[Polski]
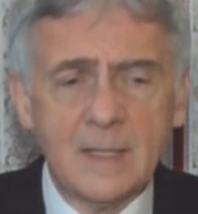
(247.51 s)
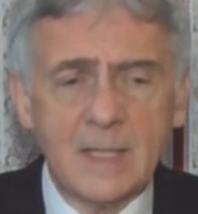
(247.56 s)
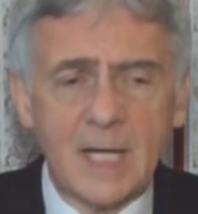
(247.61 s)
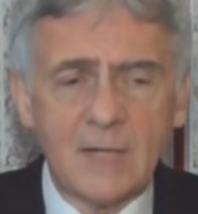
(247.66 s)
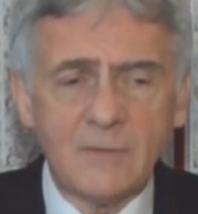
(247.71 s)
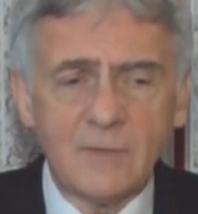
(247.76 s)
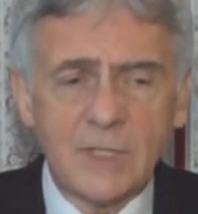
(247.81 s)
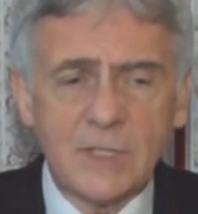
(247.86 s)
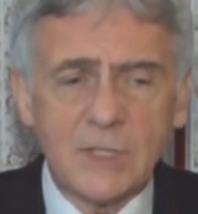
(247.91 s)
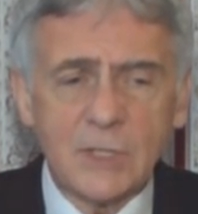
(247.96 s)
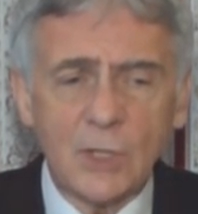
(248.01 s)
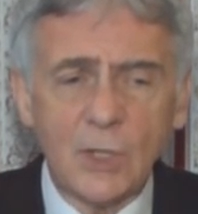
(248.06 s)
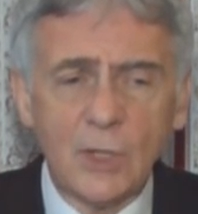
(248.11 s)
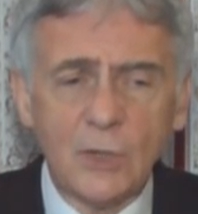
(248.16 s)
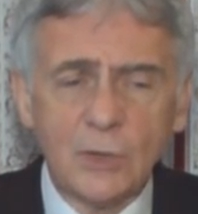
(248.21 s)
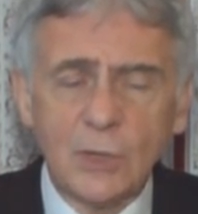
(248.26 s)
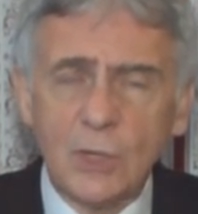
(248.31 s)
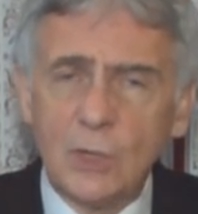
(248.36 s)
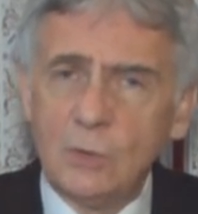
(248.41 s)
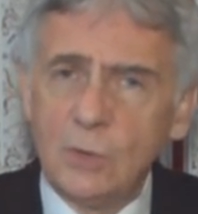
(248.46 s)
A więc
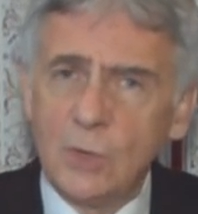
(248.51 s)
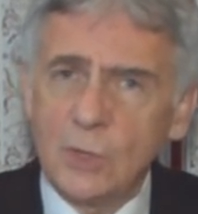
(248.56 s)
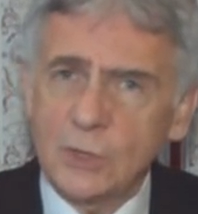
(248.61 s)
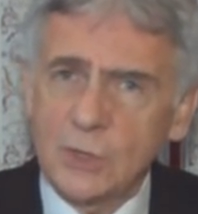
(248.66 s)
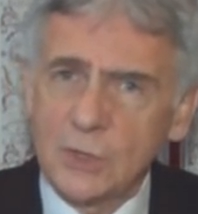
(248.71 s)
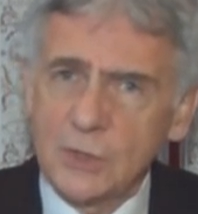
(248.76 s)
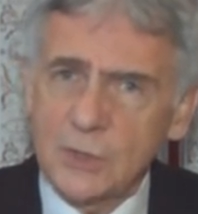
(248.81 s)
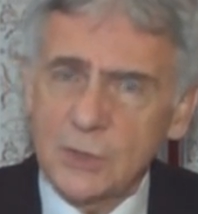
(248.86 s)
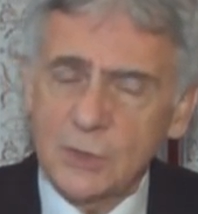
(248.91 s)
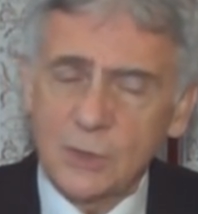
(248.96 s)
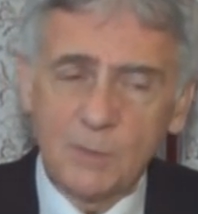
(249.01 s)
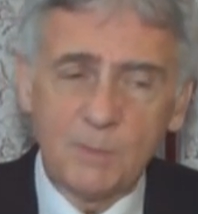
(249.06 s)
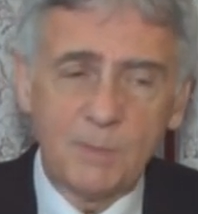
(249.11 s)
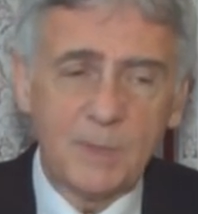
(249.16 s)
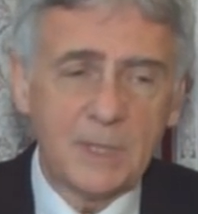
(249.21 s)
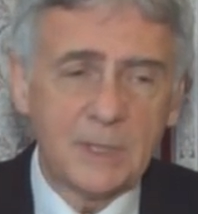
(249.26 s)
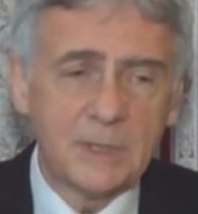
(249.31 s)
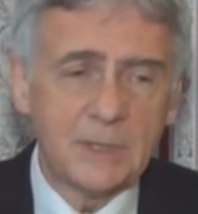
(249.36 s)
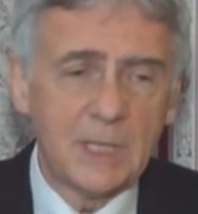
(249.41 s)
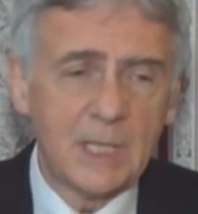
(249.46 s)
on, głosząc
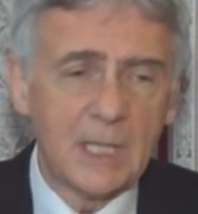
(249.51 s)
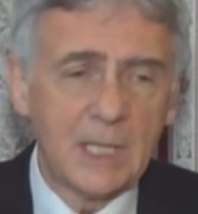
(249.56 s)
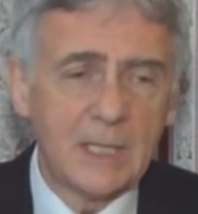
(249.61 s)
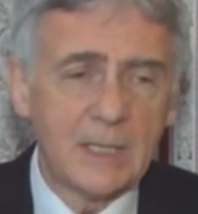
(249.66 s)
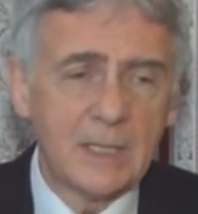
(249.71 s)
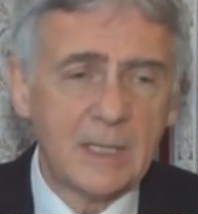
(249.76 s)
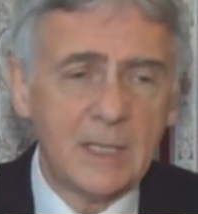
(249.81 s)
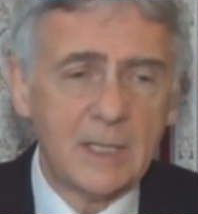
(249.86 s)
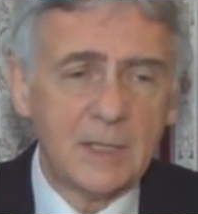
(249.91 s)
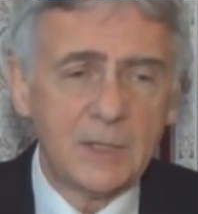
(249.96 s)
Chopina,